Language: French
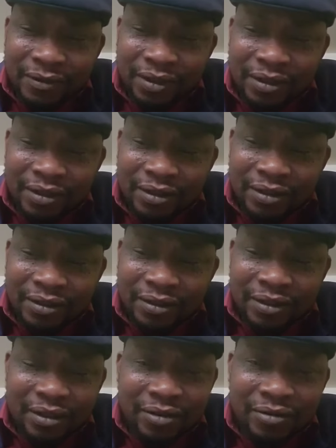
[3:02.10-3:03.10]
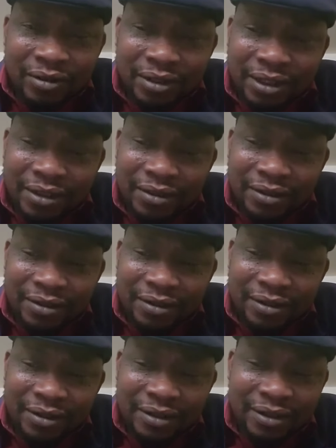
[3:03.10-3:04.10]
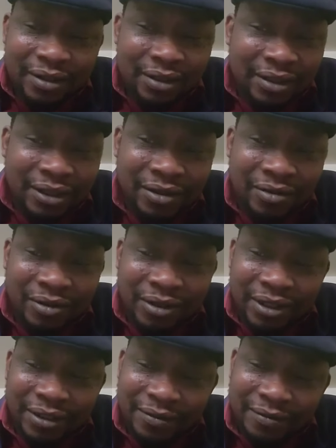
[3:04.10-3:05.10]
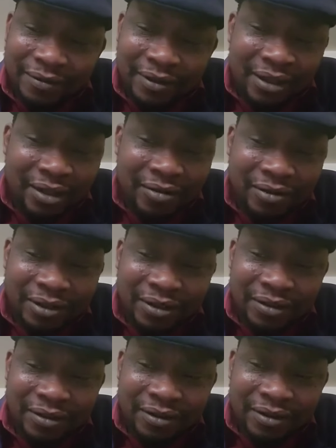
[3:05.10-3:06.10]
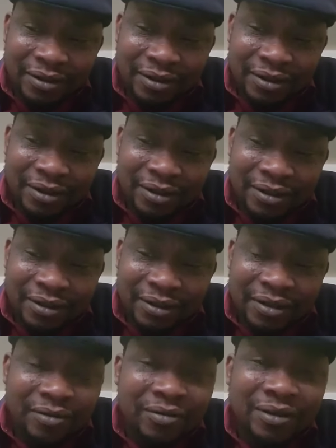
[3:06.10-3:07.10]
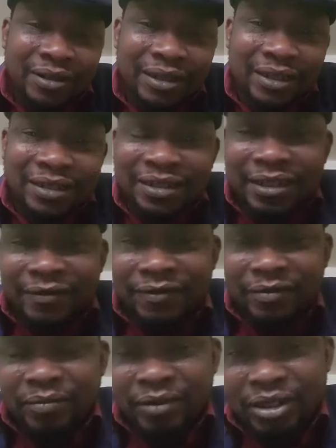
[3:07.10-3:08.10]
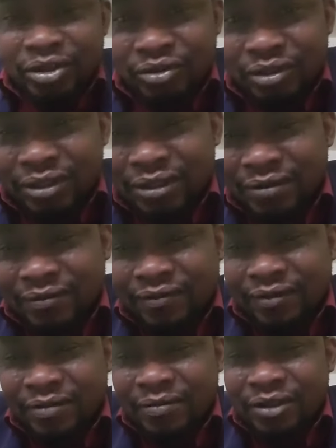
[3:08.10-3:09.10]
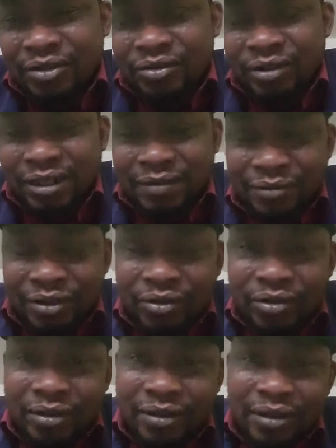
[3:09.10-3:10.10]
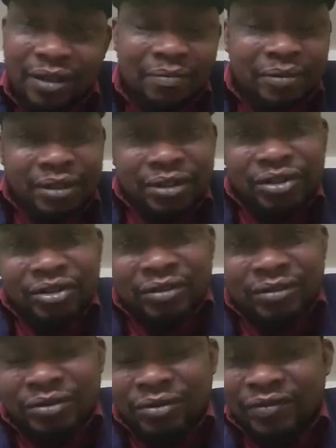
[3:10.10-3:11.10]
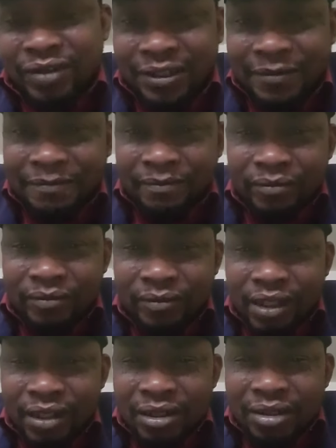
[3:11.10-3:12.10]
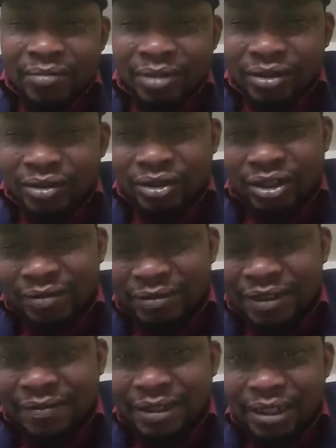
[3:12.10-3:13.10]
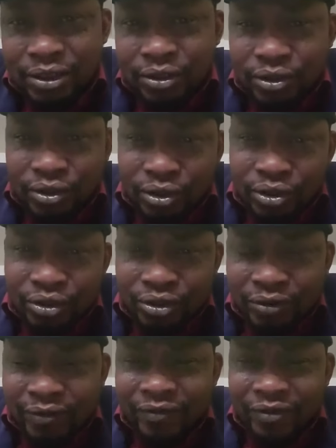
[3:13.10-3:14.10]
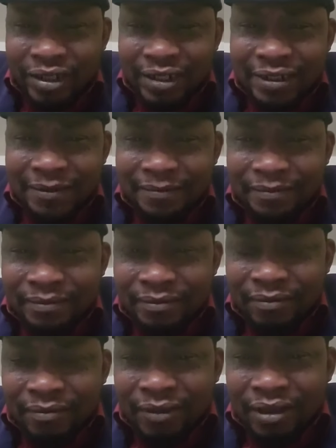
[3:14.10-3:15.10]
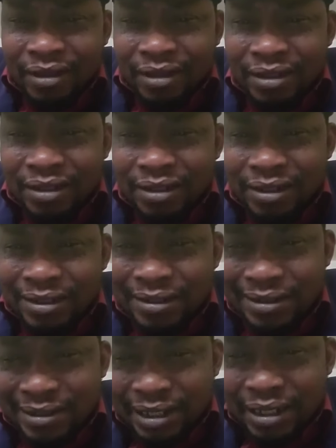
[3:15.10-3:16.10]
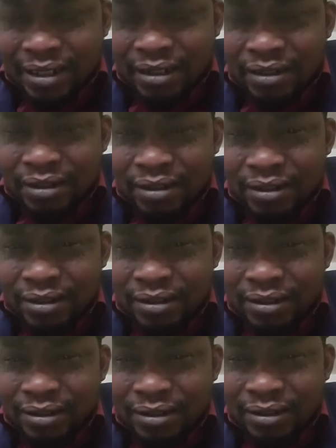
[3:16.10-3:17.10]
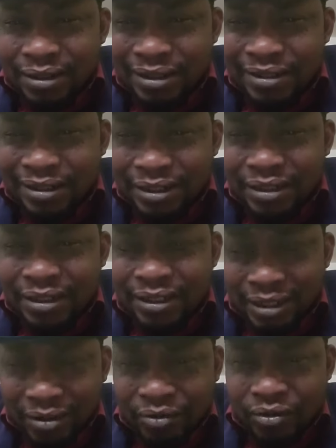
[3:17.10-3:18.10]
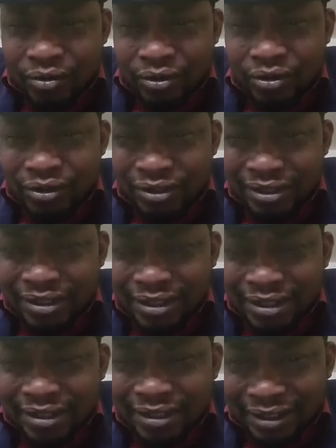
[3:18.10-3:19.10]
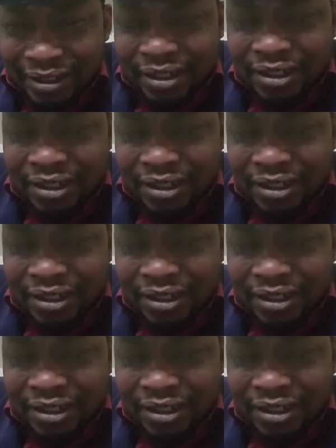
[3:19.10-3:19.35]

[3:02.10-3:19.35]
en passe. ok, allons-y à la prochaine question. ça fait plaisir, ça. Il est content, il dit ça fait plaisir. Vraiment, cela m'étonne de la part de Jean Giovanni. Parce que je me demande, est-ce que Don Giovanni, il sait est-ce qu'il se rend compte de ce qu'il est en train